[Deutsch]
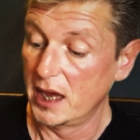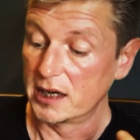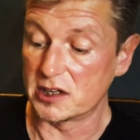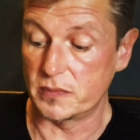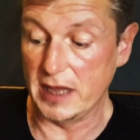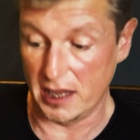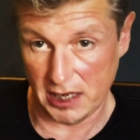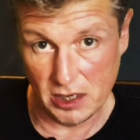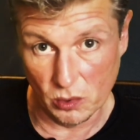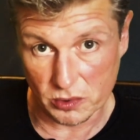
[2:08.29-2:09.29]
das wir
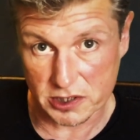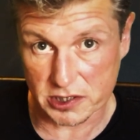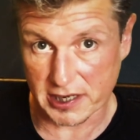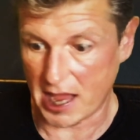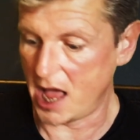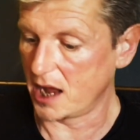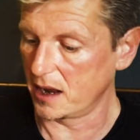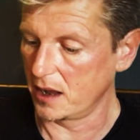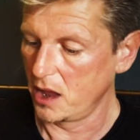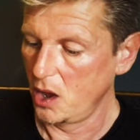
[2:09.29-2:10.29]
in uns
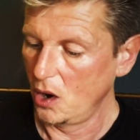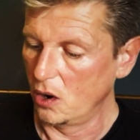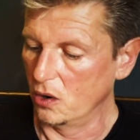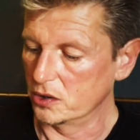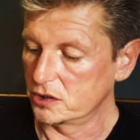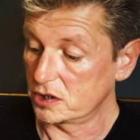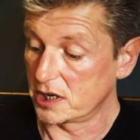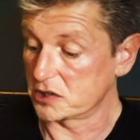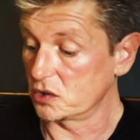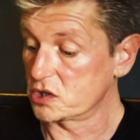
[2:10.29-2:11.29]
tragen und
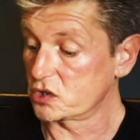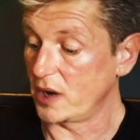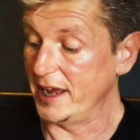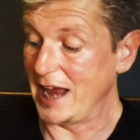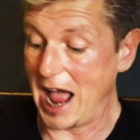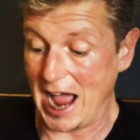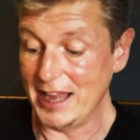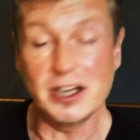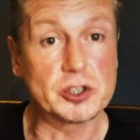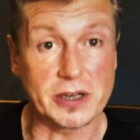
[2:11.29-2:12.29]
das uns zu einer
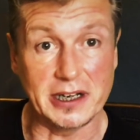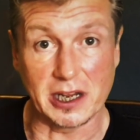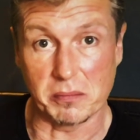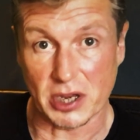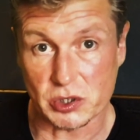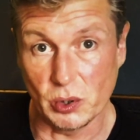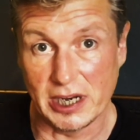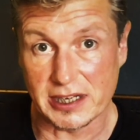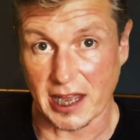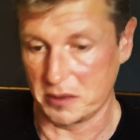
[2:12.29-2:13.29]
eigenständigen
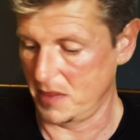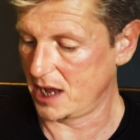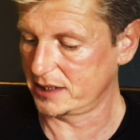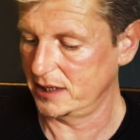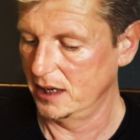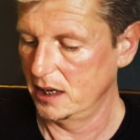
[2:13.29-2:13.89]
Persönlichkeit macht,